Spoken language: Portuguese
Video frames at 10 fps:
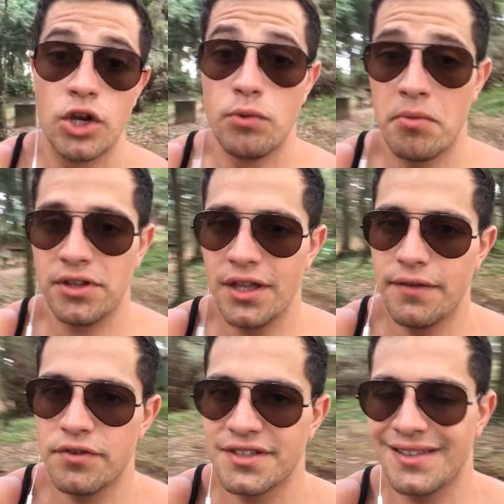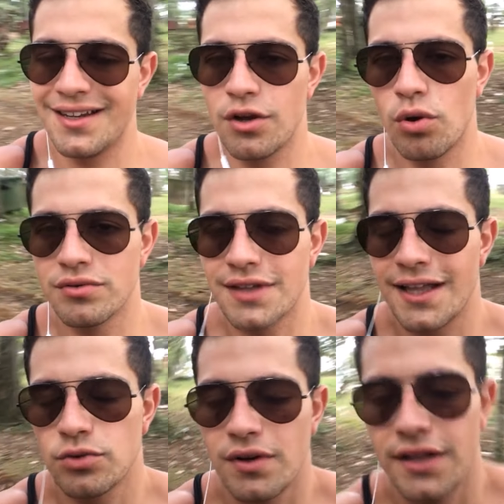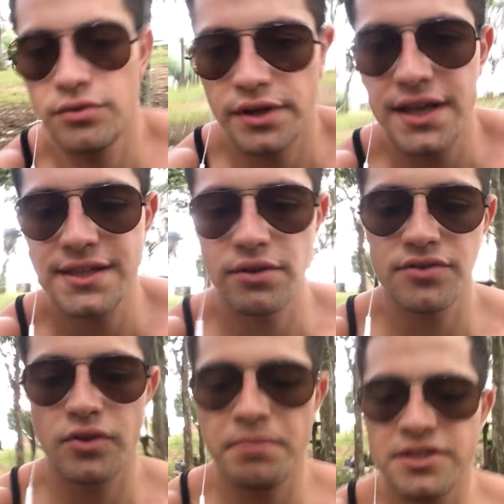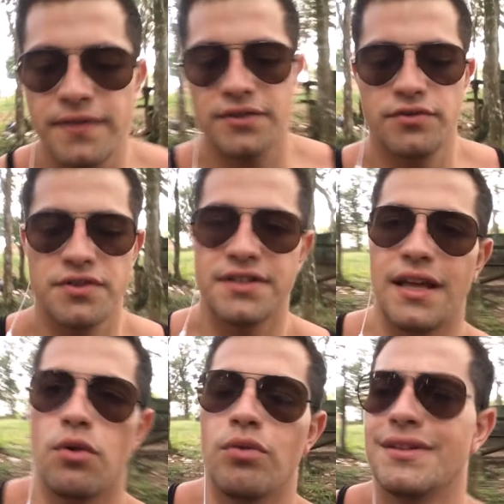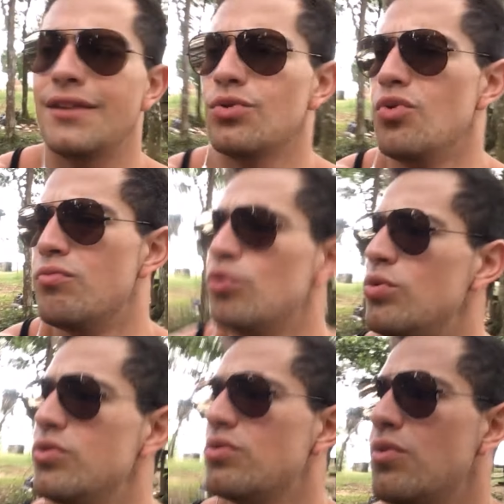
No momento em que você entra em contato com a natureza, não é simples fato de você estar em contato com o mundo,